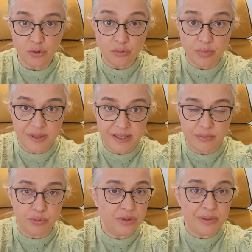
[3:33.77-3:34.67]
Çok
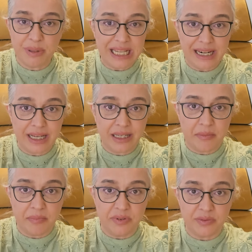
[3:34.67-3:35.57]
basit. Bunları bilerek
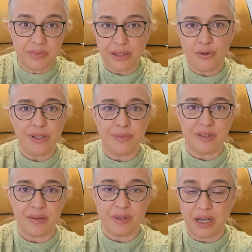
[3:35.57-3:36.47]
yapmadım. Ben öyle
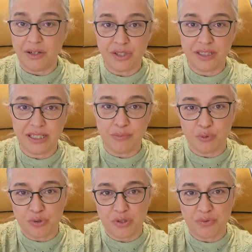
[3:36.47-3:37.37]
biriyim. Karşıdaki
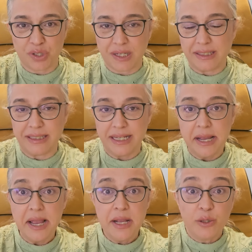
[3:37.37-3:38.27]
pozitif şeyleri
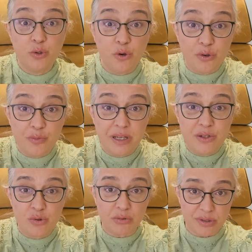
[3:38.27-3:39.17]

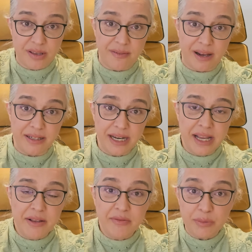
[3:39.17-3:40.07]
görmeyi çok sever
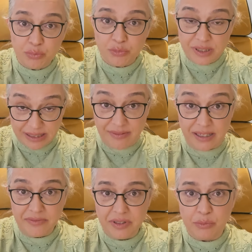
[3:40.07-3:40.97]
ve
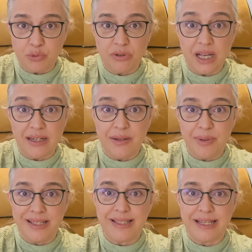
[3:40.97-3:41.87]
seven ve bunlarla
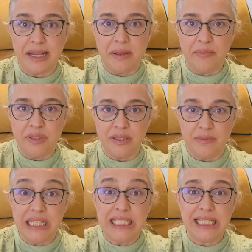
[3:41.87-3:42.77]
beslenen
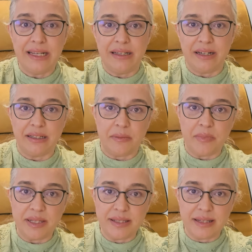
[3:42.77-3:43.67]
biriyim. İyi şeylerden
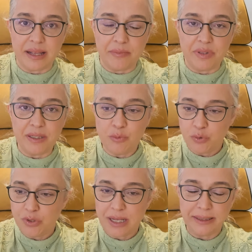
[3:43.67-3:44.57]
beslenen biriyim.
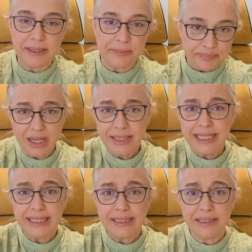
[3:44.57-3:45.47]
O yüzden de
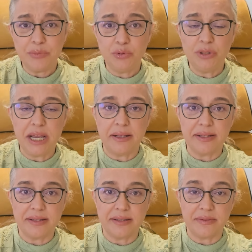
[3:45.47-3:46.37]
annelere de bunu
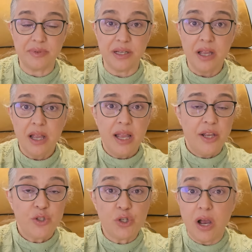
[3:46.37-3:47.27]
yansıttığımda
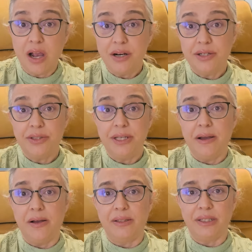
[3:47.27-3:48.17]
şar
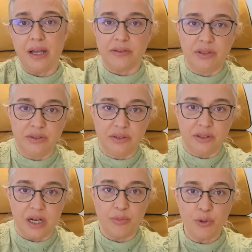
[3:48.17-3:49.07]
diye ağlayan
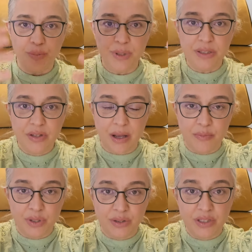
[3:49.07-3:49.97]
kadınlar böyle
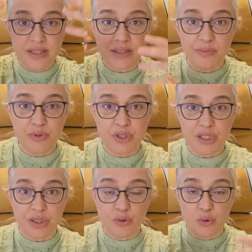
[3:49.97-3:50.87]
birdenbire nasıl bir
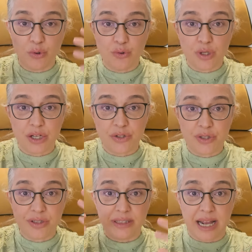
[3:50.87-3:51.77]
şeydir o
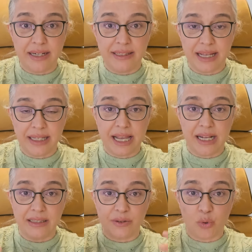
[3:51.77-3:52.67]
gözyaşları nereden
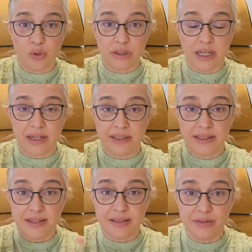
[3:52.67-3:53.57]
geldi o kadar
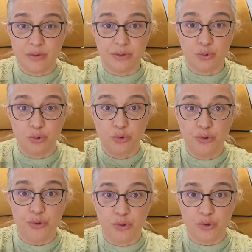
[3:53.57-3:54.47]
nasıl
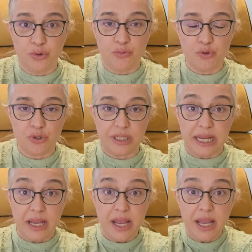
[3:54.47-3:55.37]
duygu yüklüymüş
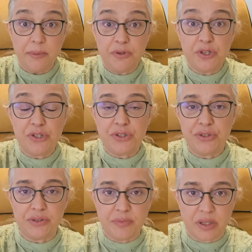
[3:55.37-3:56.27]
diye hep
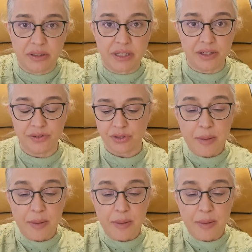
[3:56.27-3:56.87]
şaşırdığım anlardır.